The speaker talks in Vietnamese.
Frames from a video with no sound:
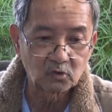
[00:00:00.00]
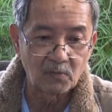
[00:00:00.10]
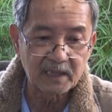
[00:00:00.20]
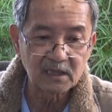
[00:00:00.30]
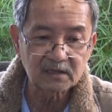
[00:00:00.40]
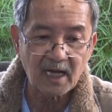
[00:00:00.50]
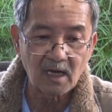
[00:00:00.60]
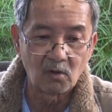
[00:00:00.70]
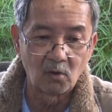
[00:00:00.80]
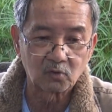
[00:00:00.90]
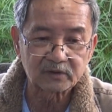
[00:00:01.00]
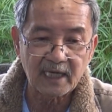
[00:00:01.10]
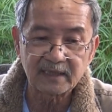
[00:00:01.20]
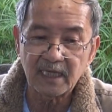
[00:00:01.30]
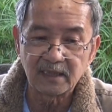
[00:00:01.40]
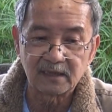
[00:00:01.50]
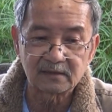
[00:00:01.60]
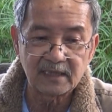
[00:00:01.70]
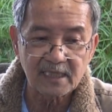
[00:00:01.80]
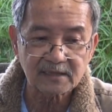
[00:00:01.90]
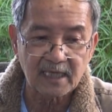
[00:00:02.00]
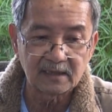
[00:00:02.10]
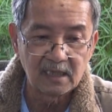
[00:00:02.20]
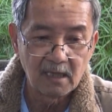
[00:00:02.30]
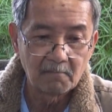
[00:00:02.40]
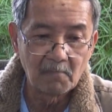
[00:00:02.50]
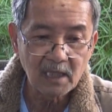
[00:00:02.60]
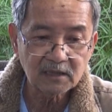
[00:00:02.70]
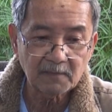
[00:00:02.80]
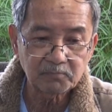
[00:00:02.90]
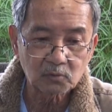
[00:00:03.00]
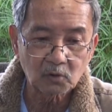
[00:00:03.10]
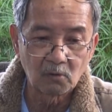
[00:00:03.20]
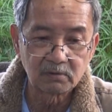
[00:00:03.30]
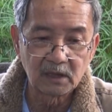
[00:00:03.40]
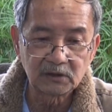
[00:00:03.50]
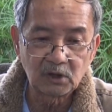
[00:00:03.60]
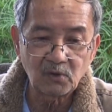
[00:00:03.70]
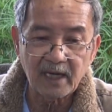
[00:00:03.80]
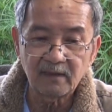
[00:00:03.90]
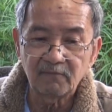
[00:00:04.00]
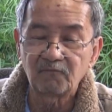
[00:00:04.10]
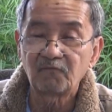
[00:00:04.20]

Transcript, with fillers: tụi bay cứ tha hồ tăng giá điện giá xăng bất chấp thôn nữ thiếu ăn